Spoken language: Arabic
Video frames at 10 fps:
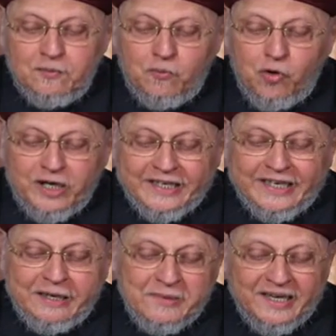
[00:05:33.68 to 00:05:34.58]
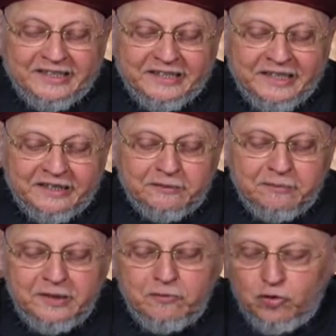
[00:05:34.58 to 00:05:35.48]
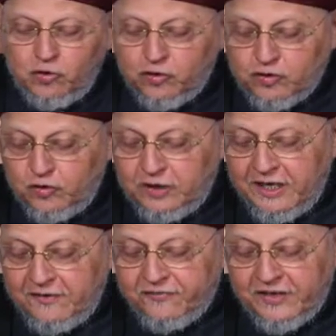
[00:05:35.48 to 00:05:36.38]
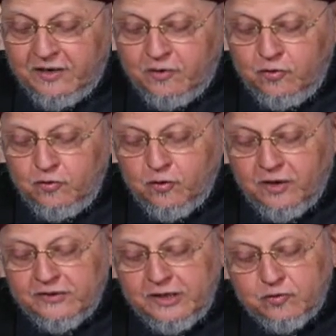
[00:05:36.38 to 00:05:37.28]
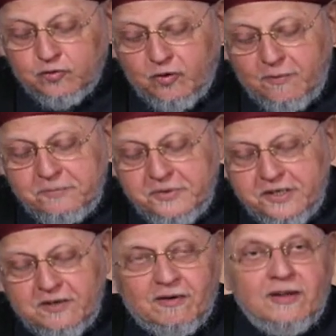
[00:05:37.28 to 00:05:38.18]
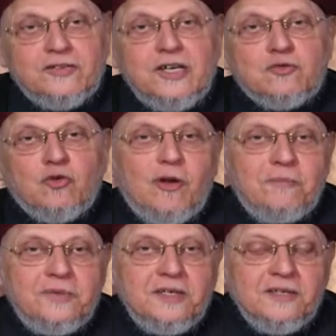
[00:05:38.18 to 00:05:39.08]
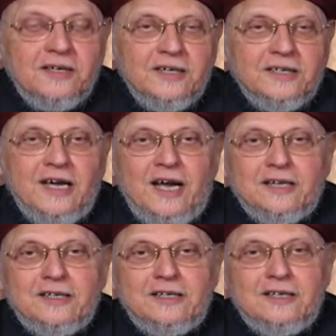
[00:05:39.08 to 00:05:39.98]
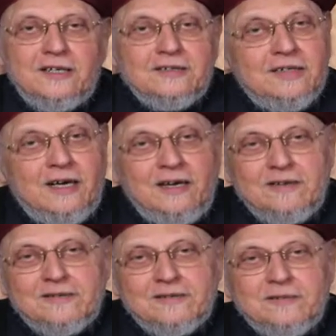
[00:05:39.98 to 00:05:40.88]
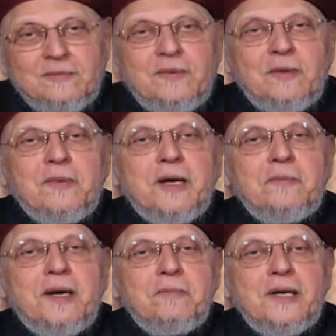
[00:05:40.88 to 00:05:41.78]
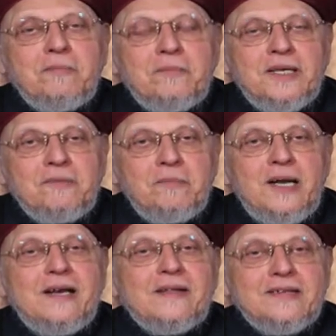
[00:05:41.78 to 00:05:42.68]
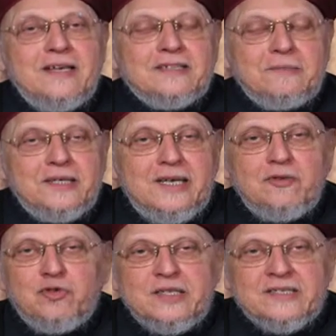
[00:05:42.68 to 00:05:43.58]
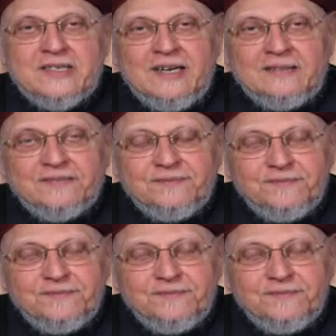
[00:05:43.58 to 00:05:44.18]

ملك ملك من ملوك الدنيا فيقول رضيت ربي رضيت ربي يعني, يعني ما, ما, ما, ما الذي يتمناه الإنسان